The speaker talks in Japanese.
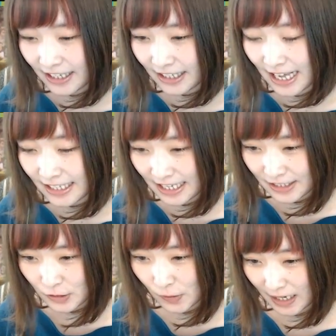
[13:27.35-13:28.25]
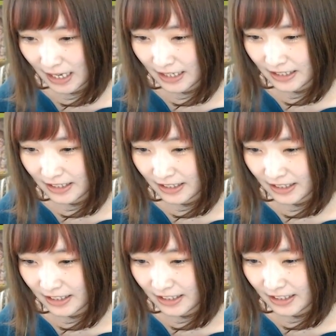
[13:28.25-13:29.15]
半減するのか
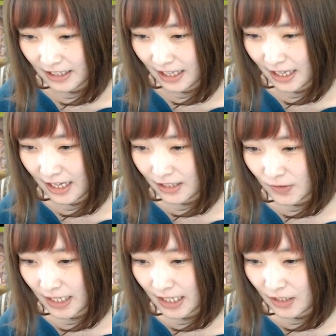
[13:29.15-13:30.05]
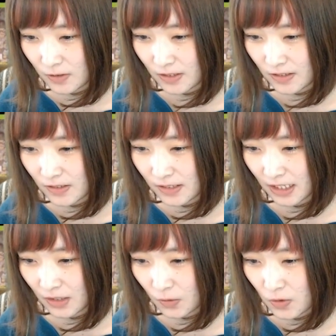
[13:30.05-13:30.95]
えっ、ー、とだけど水属性
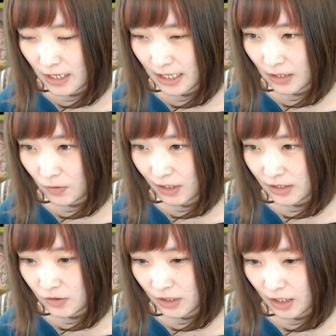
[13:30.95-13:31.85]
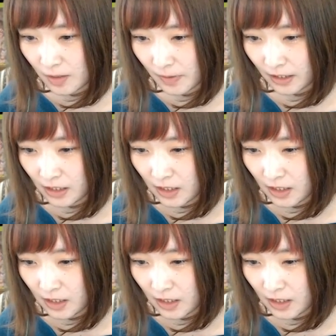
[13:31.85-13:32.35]
の攻撃力が17倍